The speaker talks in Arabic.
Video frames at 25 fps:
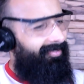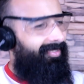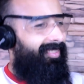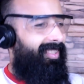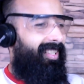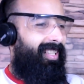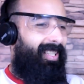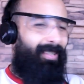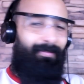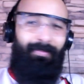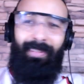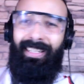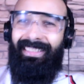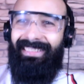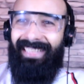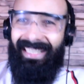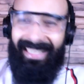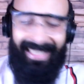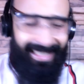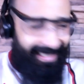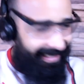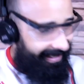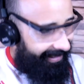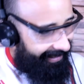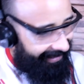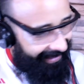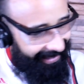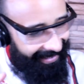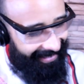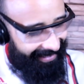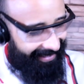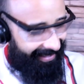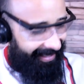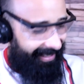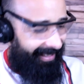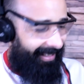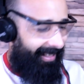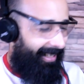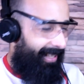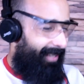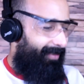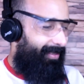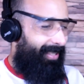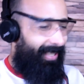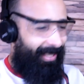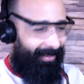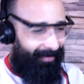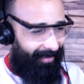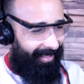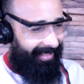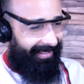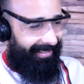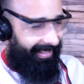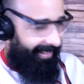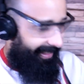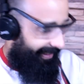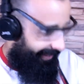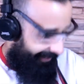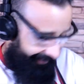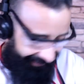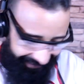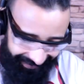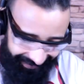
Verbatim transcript: سمرطس يا سلام سمرطس